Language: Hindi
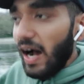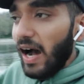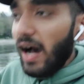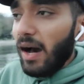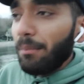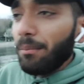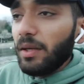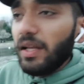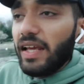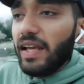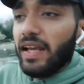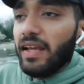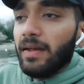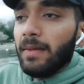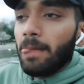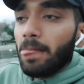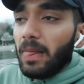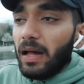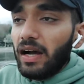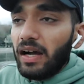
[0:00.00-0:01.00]
आपने
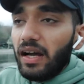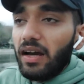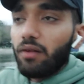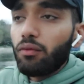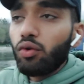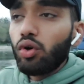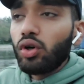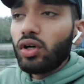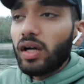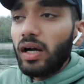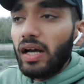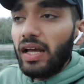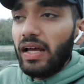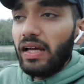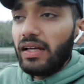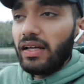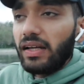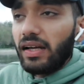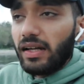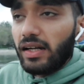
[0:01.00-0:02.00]
अगर वो
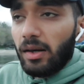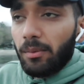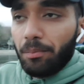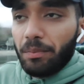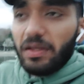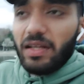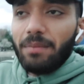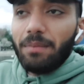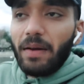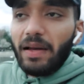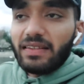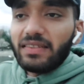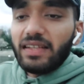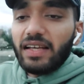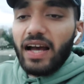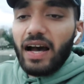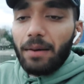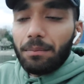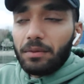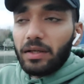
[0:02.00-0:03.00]
कंपनी
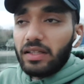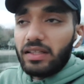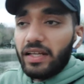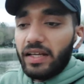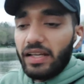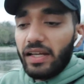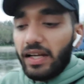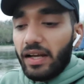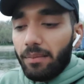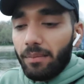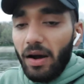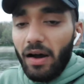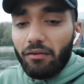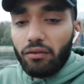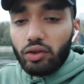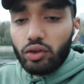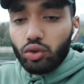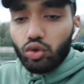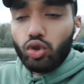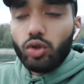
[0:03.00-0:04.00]
पैसे आपके देने के
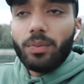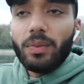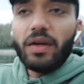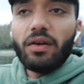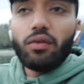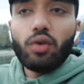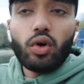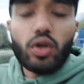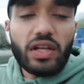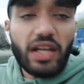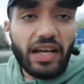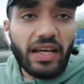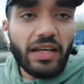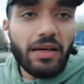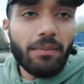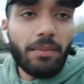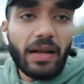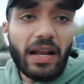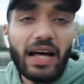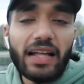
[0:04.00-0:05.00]
बावजूद भी वो
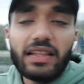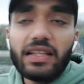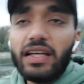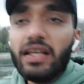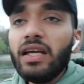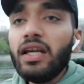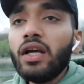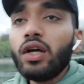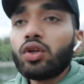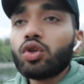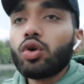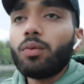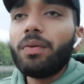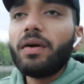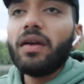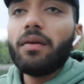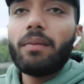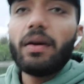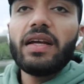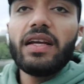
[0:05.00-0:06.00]
नहीं बनाती तो
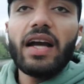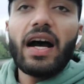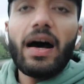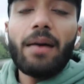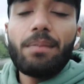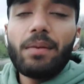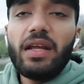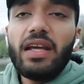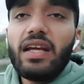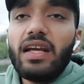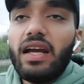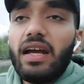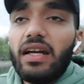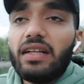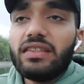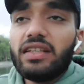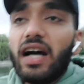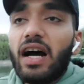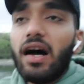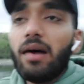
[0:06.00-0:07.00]
फिर भाई आपने
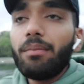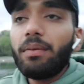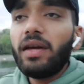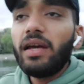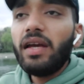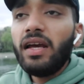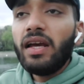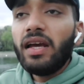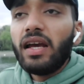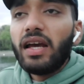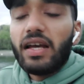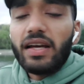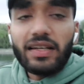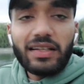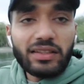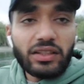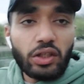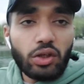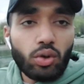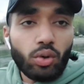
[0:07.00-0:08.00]
यहाँ पे
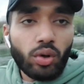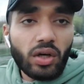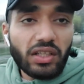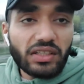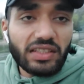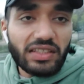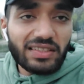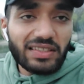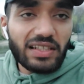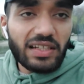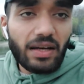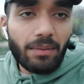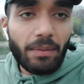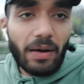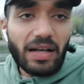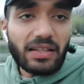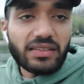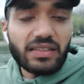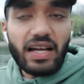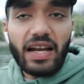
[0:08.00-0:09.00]
किसी और एजेंसी के
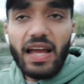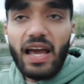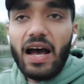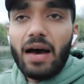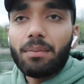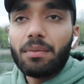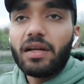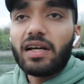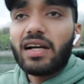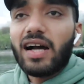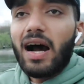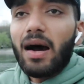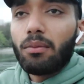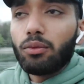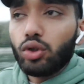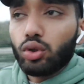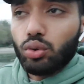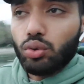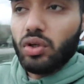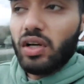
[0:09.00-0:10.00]
पास जाना है आपने
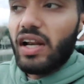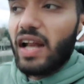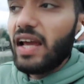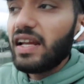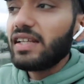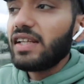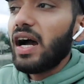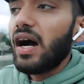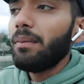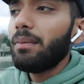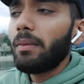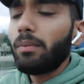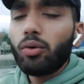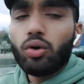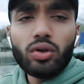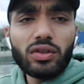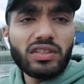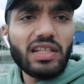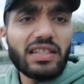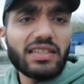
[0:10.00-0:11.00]
काम ढूंढना है यहाँ पे
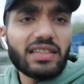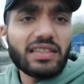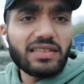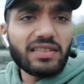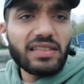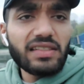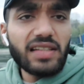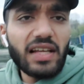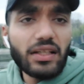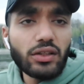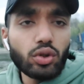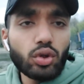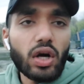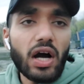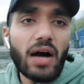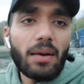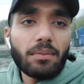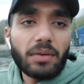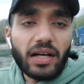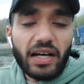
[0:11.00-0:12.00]
बहुत सी एजेंसीज हैं जो
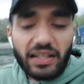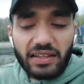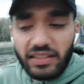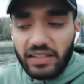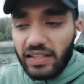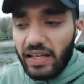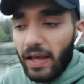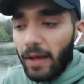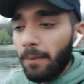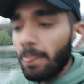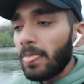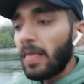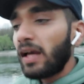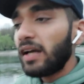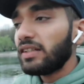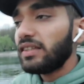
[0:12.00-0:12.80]
काम करती हैं